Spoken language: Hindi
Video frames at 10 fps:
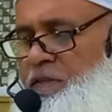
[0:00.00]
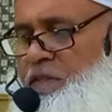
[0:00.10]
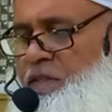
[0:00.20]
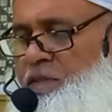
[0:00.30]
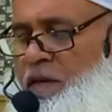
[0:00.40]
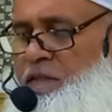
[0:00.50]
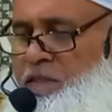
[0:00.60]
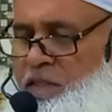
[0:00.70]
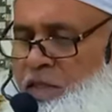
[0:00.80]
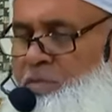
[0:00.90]

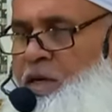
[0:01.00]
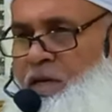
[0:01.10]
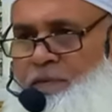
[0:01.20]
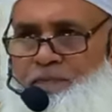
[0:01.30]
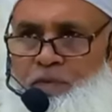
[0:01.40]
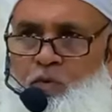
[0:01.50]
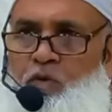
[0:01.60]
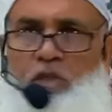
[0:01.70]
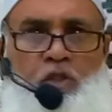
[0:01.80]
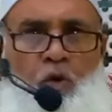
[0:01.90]
1919 में
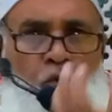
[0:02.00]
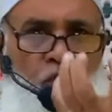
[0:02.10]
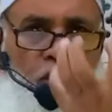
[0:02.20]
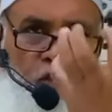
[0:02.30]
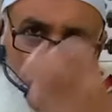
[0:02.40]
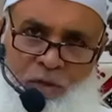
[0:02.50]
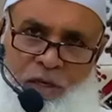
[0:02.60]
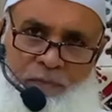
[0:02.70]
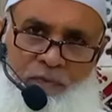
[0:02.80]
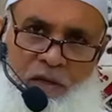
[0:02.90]
1919
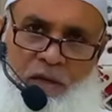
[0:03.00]
में